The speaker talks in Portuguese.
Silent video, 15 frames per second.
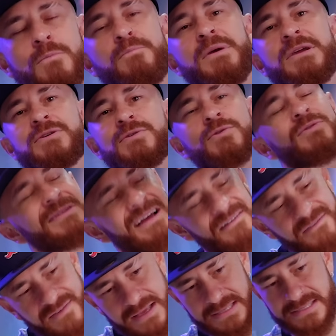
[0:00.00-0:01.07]
Um beijo
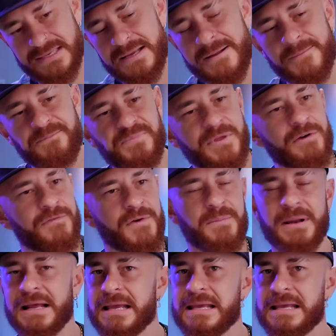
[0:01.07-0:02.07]
toda vez que eu fui para